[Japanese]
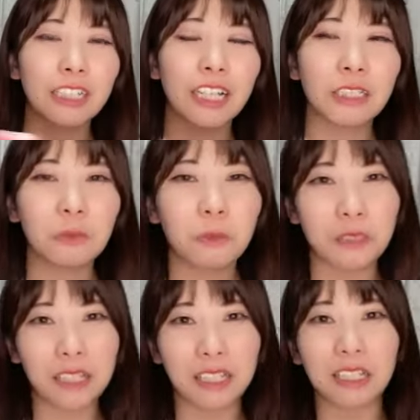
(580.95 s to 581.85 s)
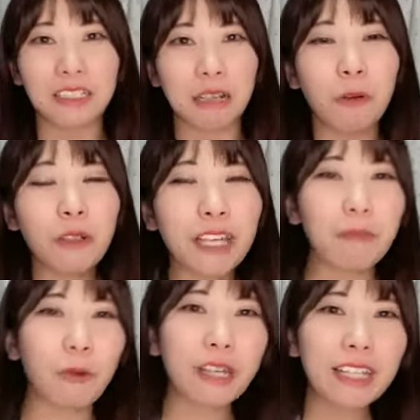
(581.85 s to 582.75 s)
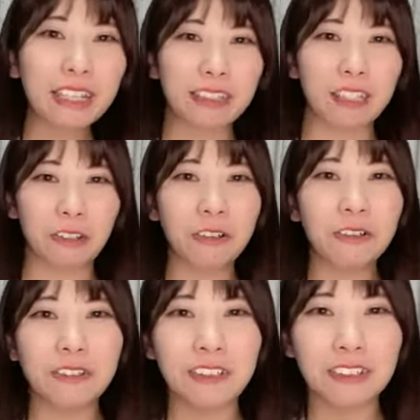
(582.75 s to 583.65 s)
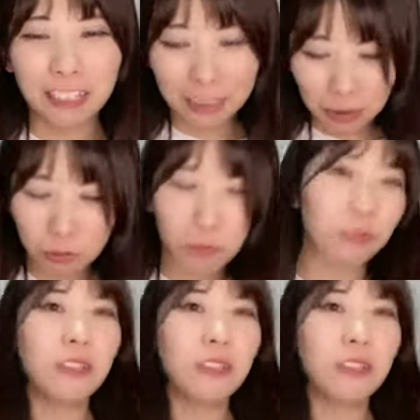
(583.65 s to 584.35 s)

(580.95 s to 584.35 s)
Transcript: 大丈夫ですあボケボケだったの大丈夫